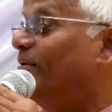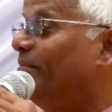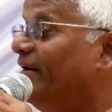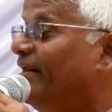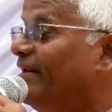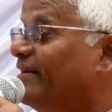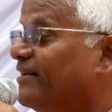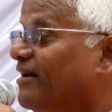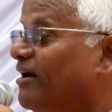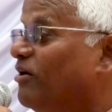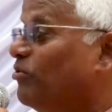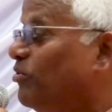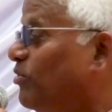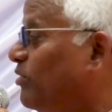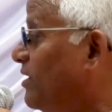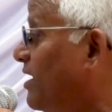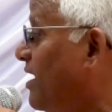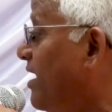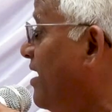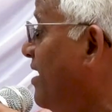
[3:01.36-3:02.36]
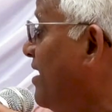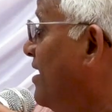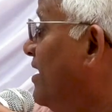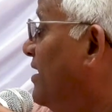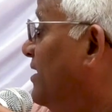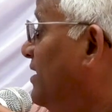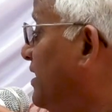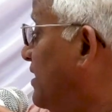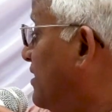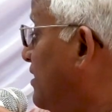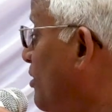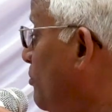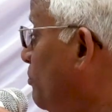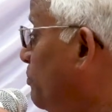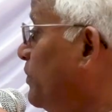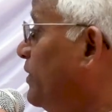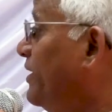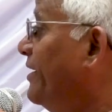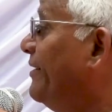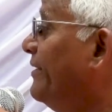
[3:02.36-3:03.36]
లాభాలు రాకుండా ఈ
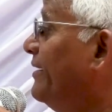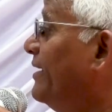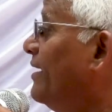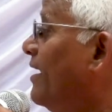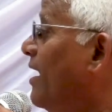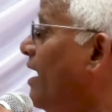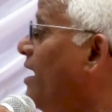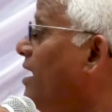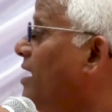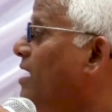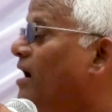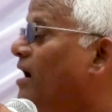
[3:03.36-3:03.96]
కంపెనీలు ఇలా